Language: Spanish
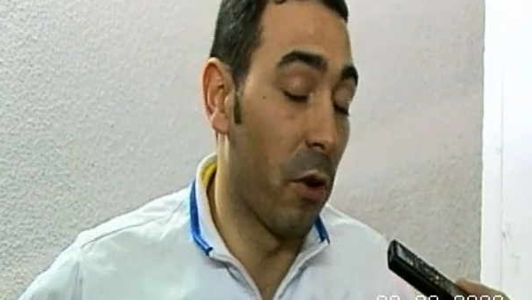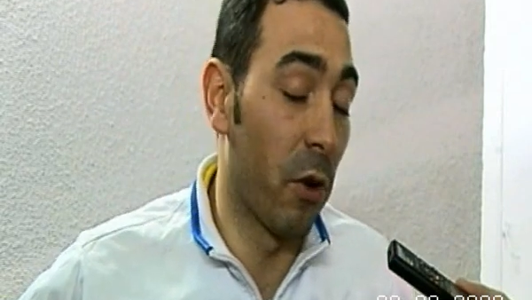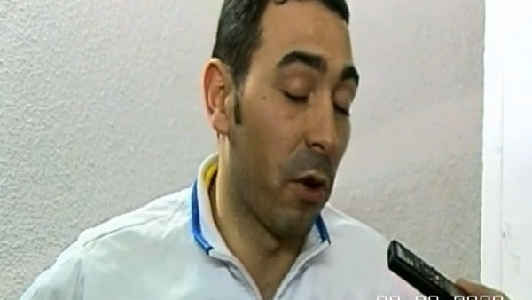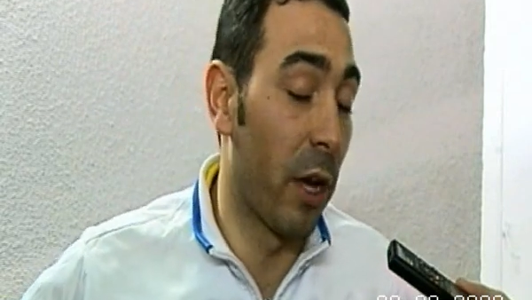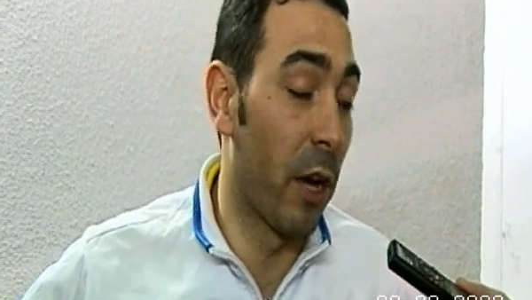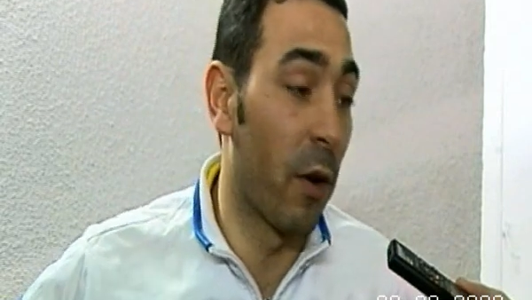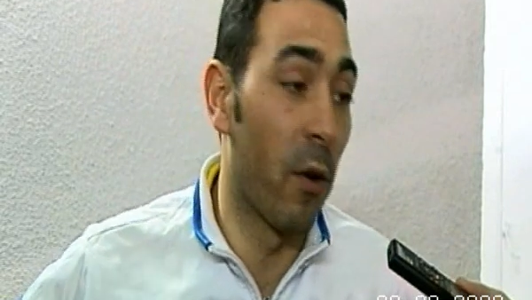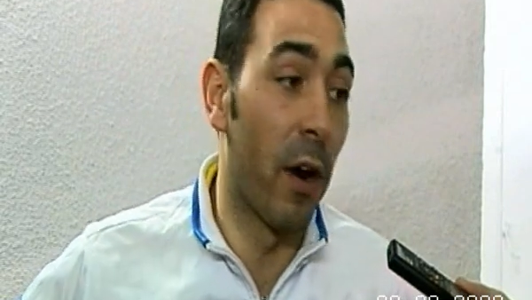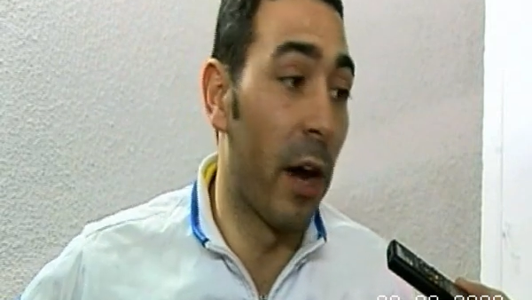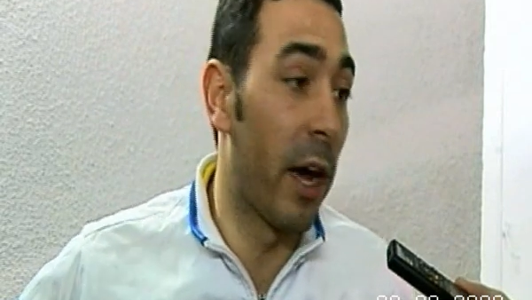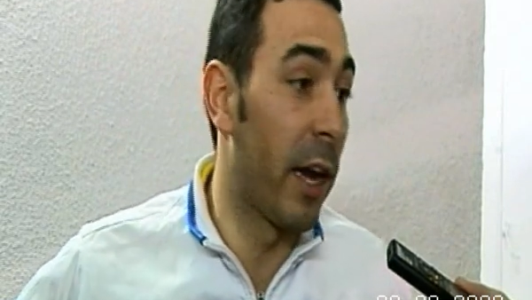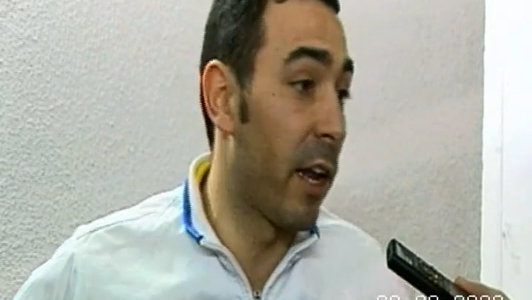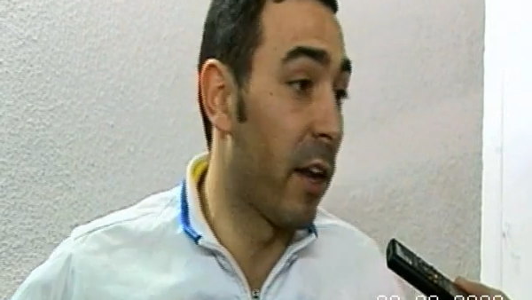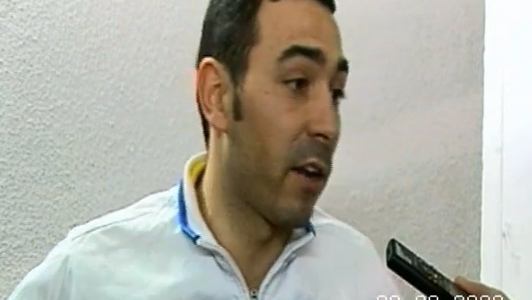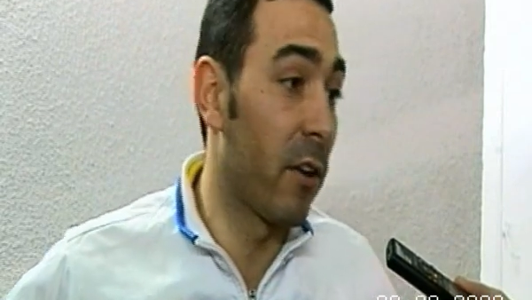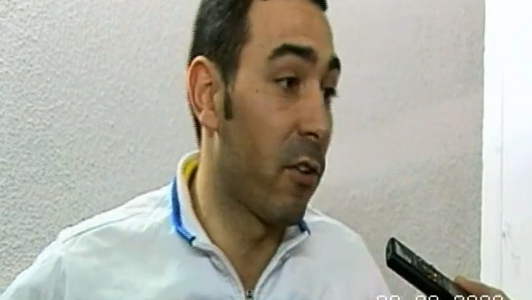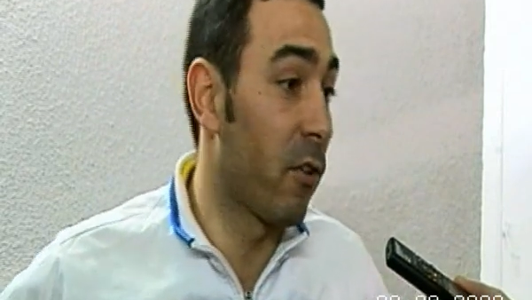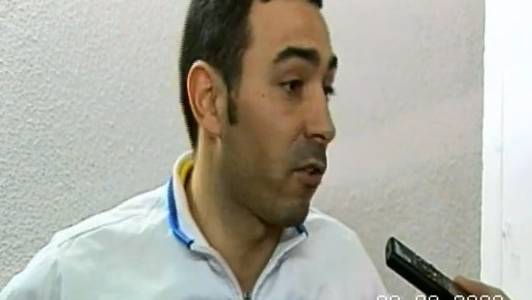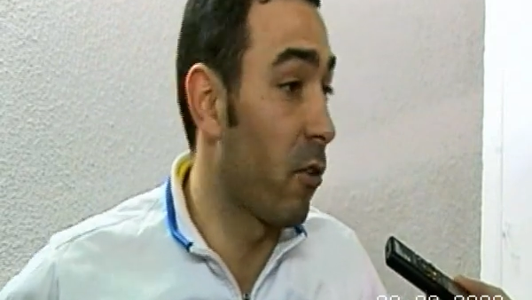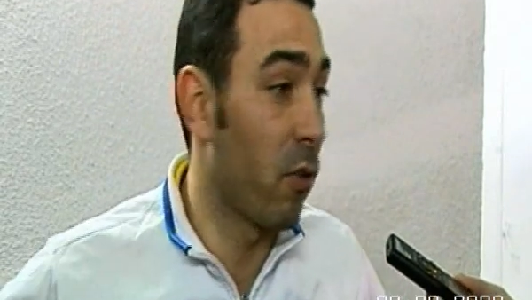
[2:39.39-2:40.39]
creo que con
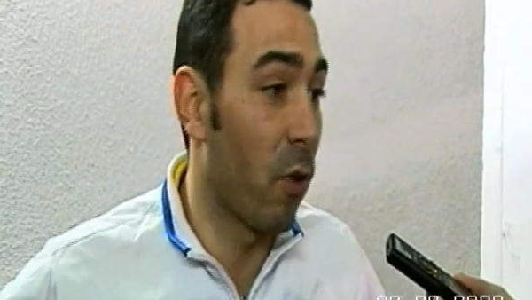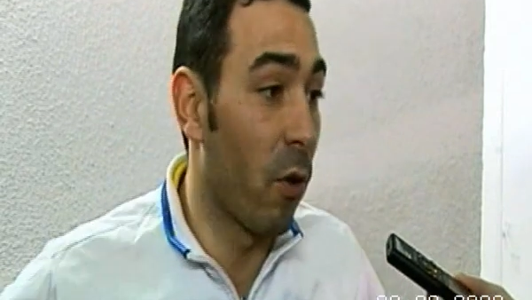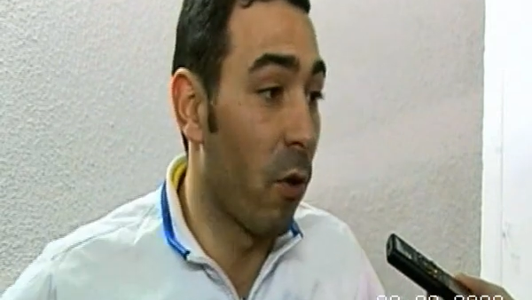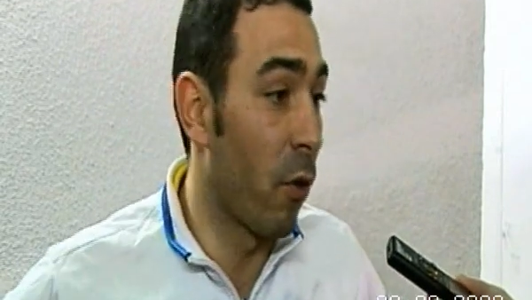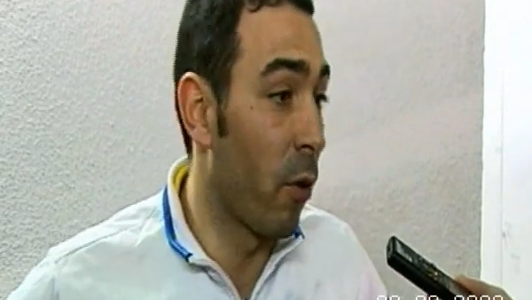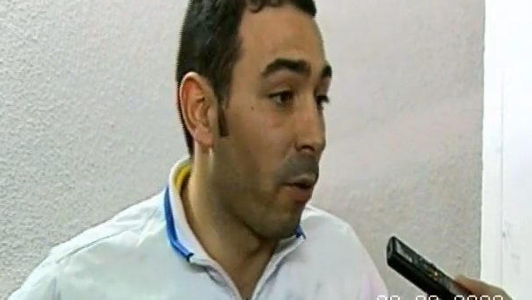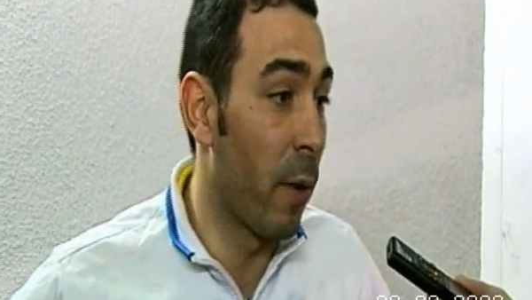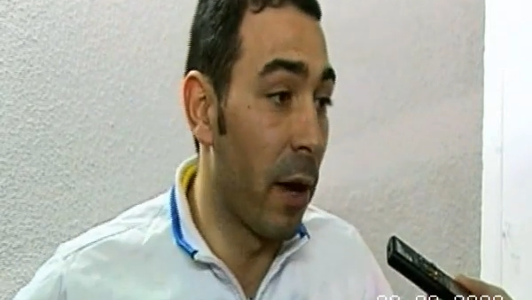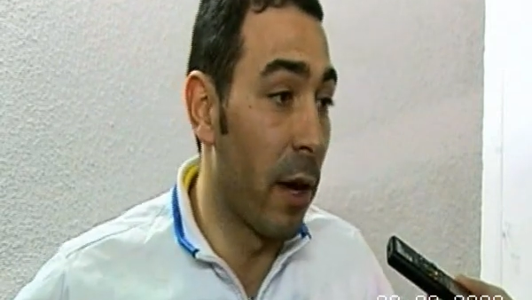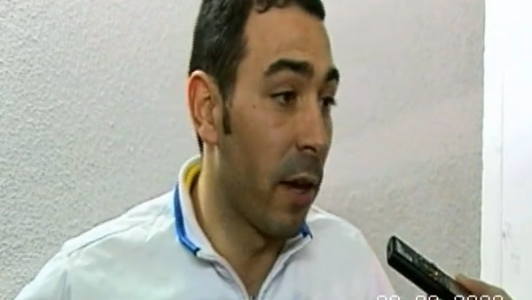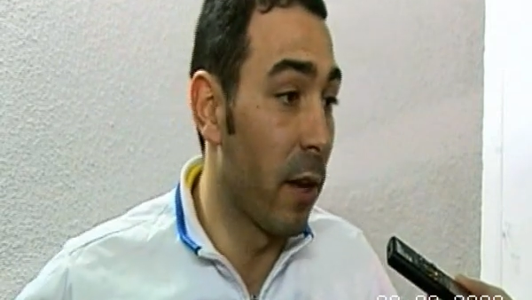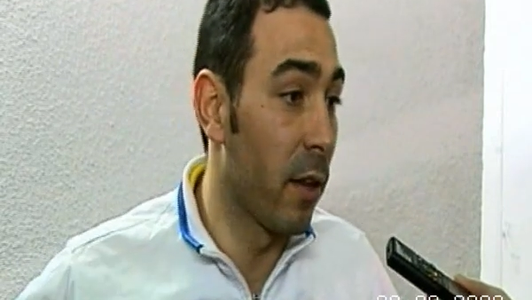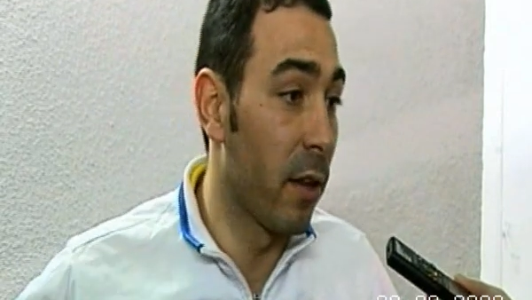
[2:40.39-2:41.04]
ganas solo no vale.